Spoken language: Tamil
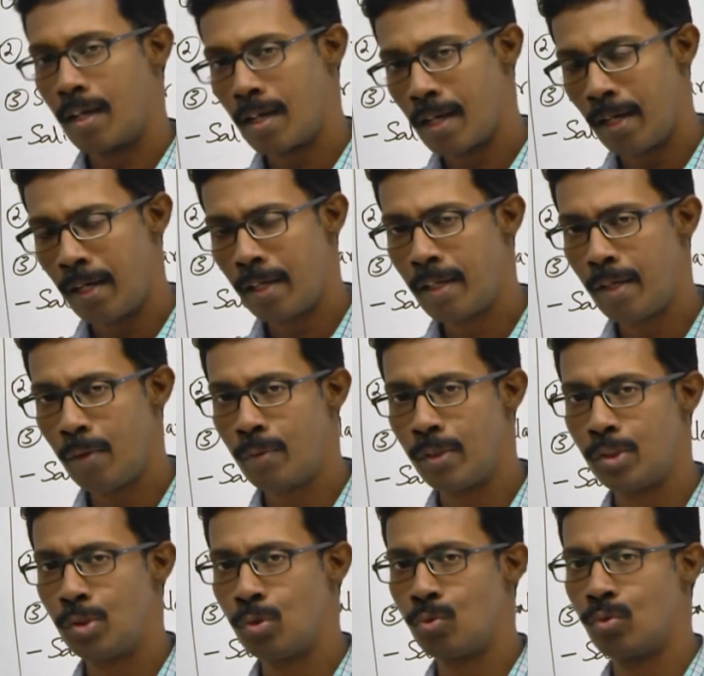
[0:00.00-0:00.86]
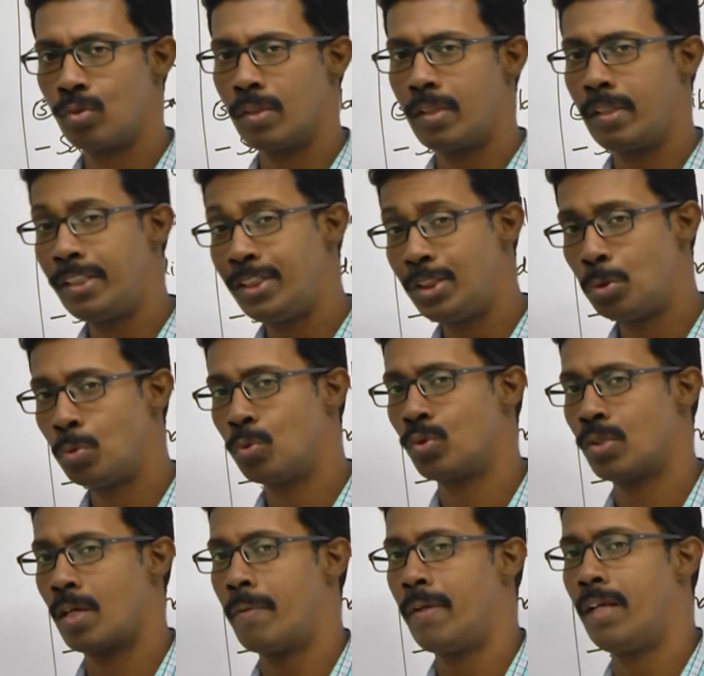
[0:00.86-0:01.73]
கனெக்டிவ் டிஷ்யூஸ்
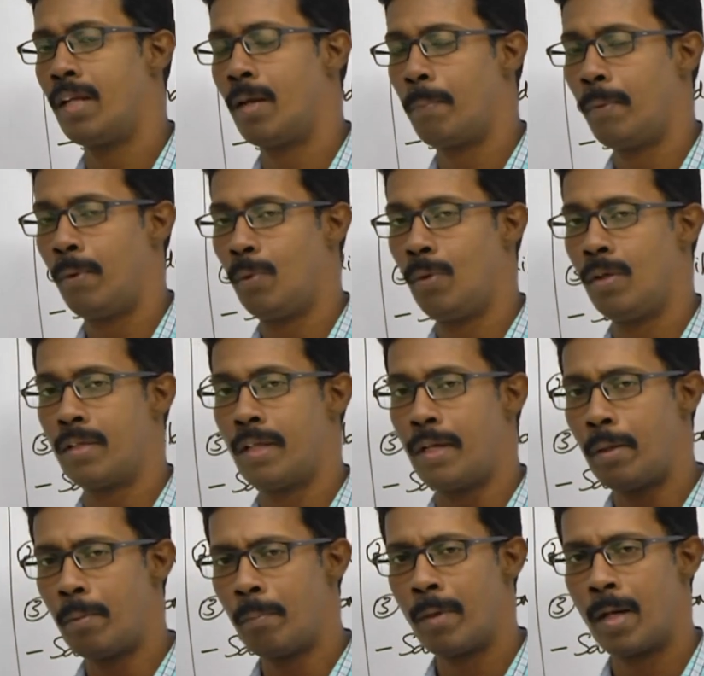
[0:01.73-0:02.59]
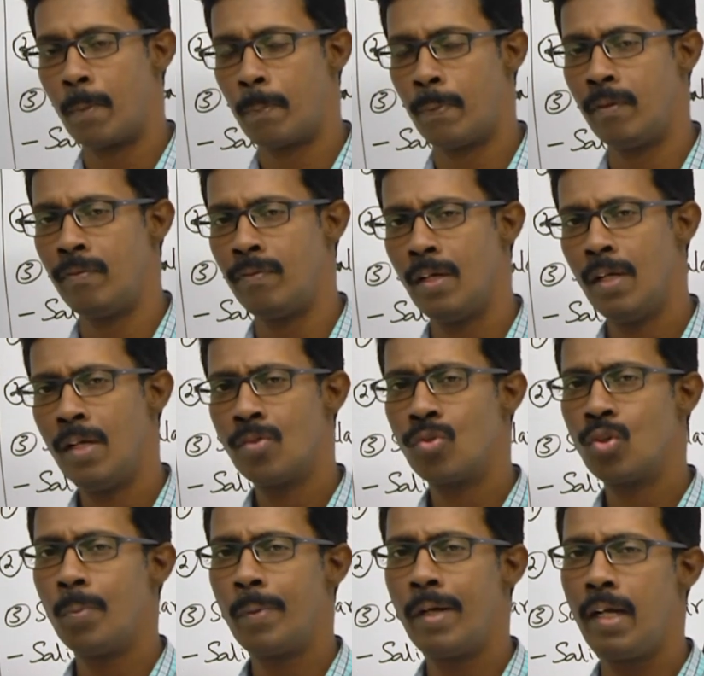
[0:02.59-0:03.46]
டிஷ்யூஸ் அப்படிங்கிறப்ப உங்களுக்கு தெரியும் மேடப் ஆஃப்
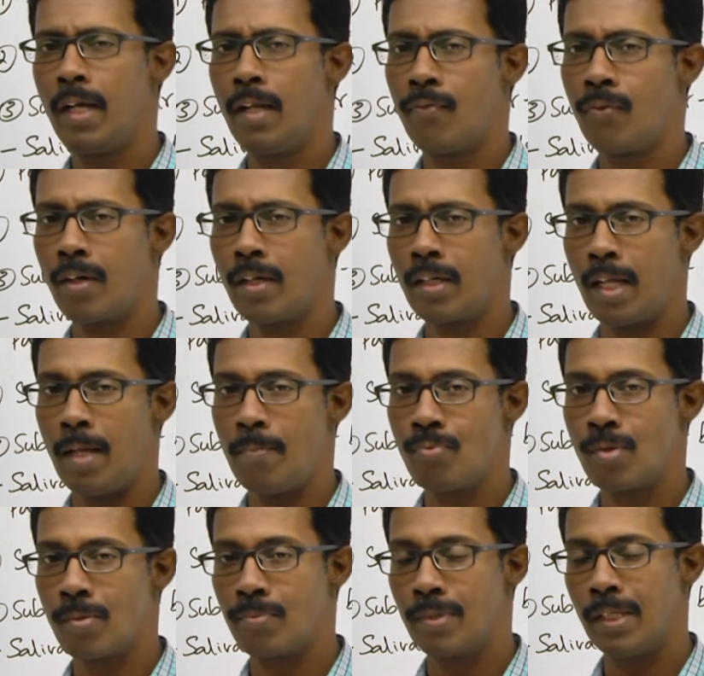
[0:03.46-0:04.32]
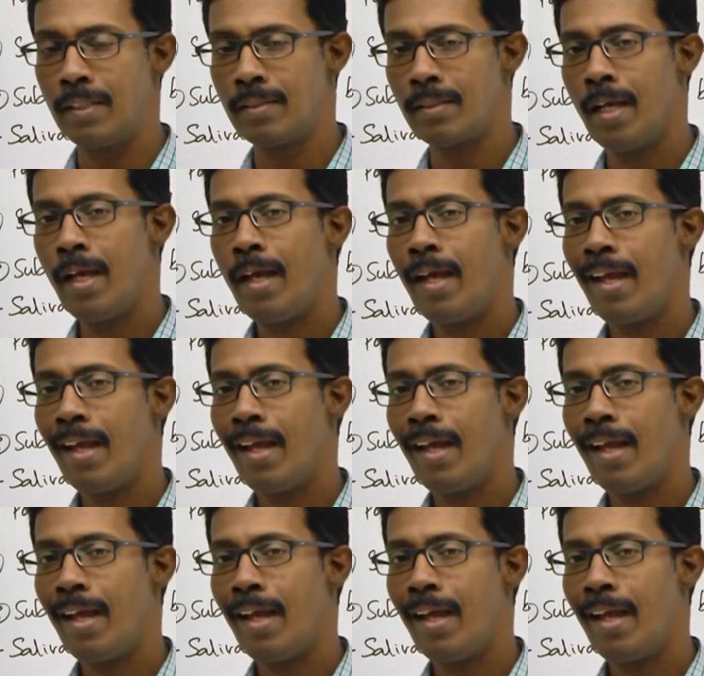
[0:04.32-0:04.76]
ஸோ மெனி டிஃப்ரெண்ட் டைப்ஸ் ஆஃப் செல்ஸ்